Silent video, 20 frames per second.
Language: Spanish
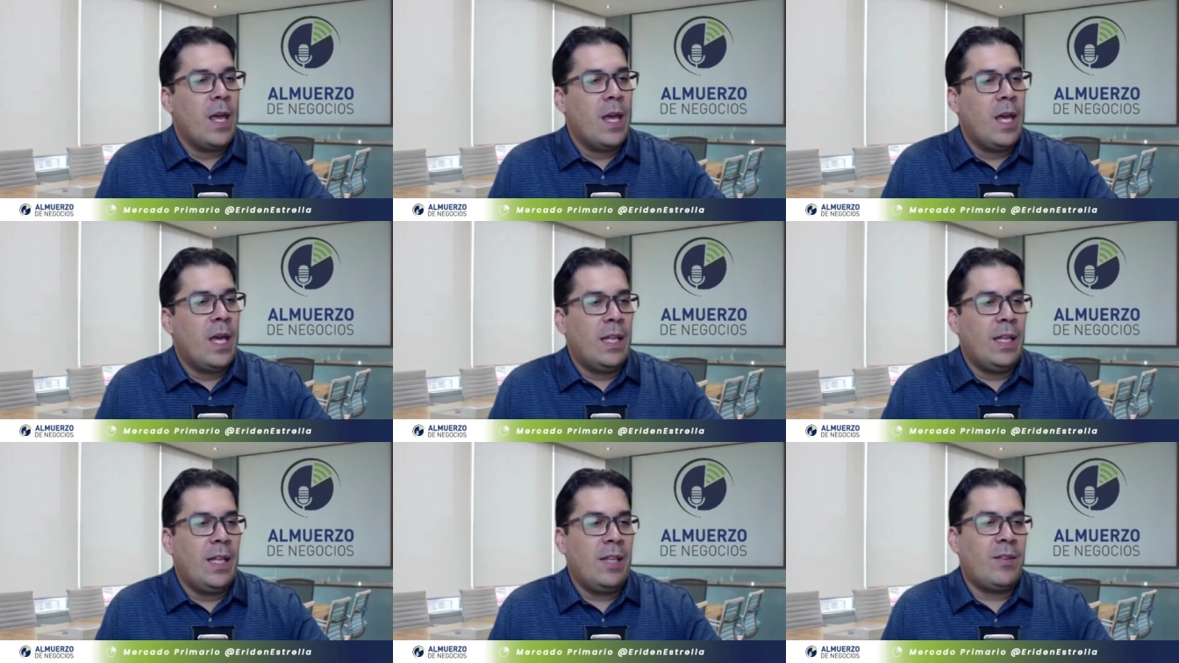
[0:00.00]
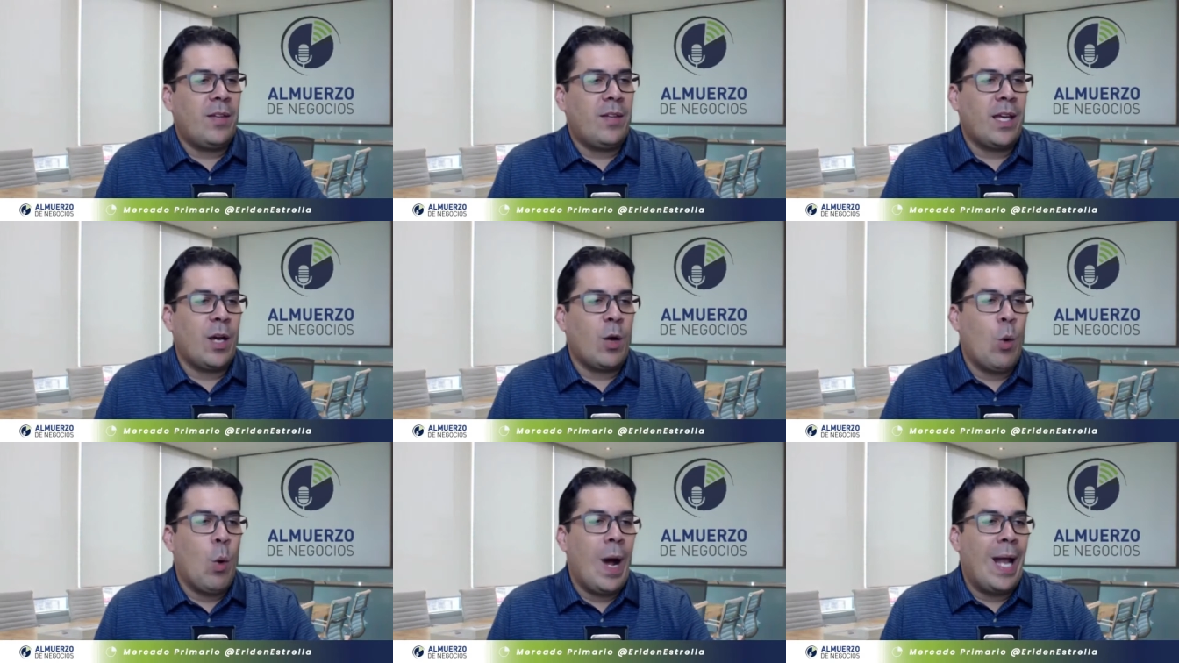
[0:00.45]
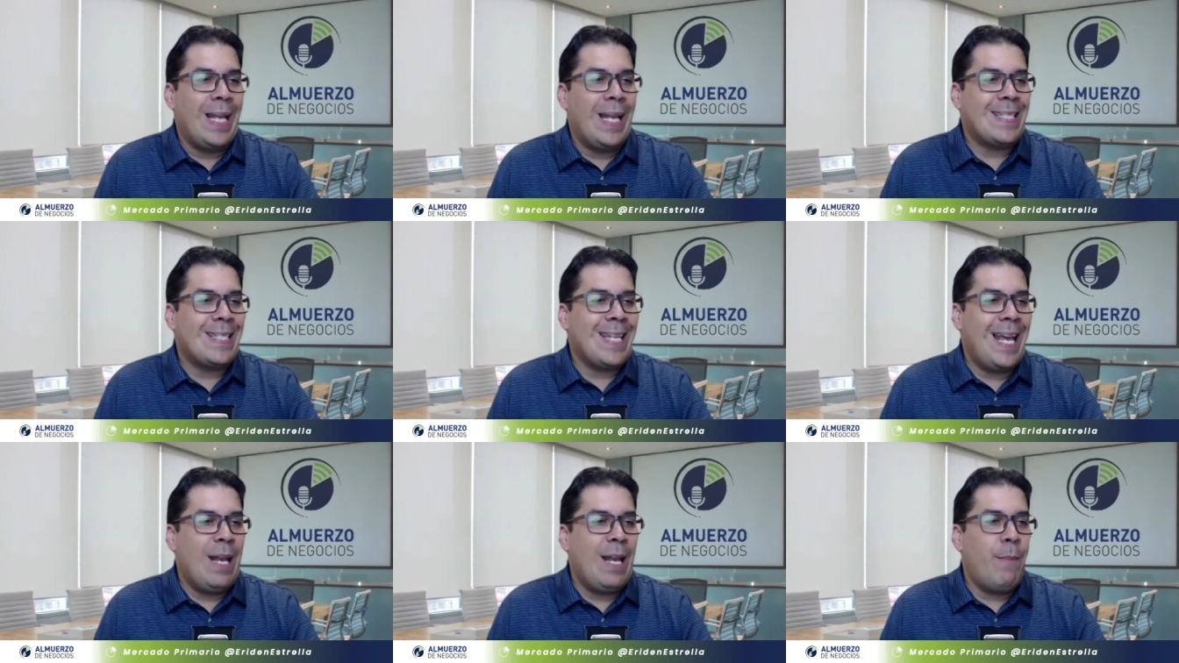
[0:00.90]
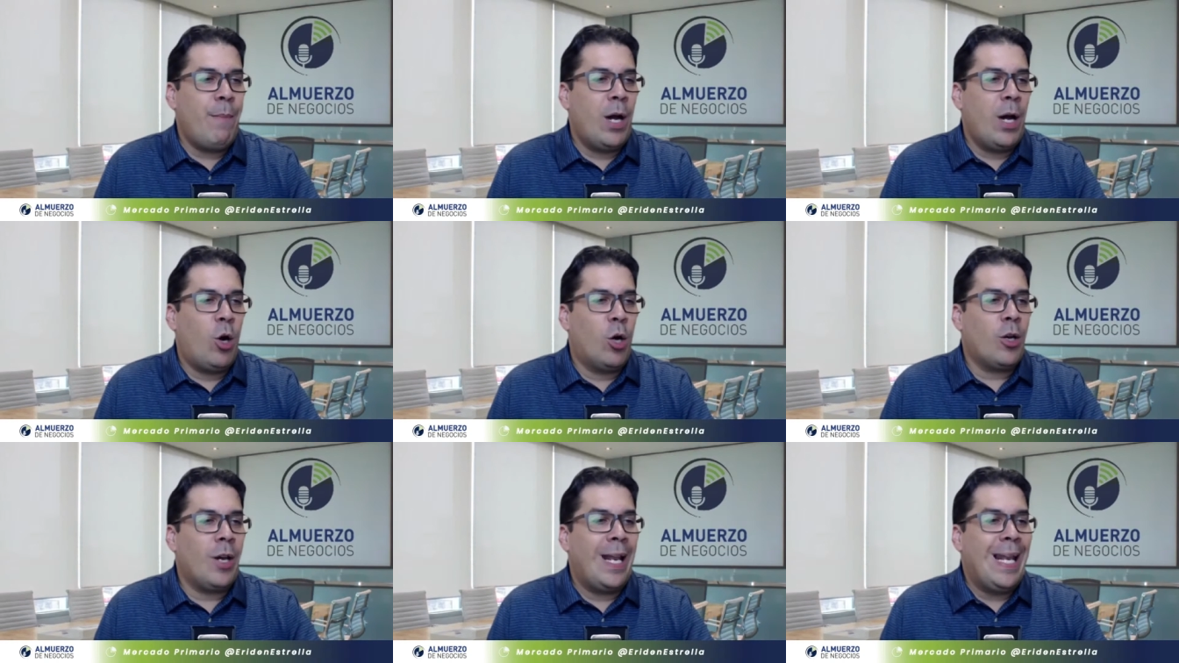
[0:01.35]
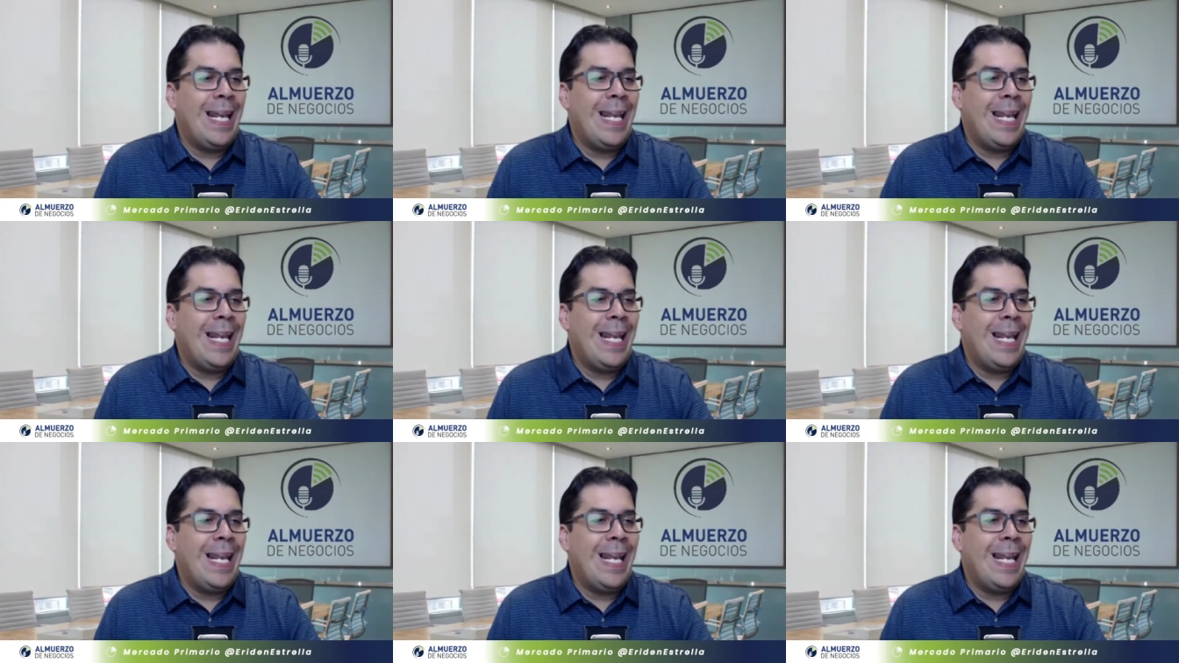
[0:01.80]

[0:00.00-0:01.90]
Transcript: eh, dice que cuál es el mejor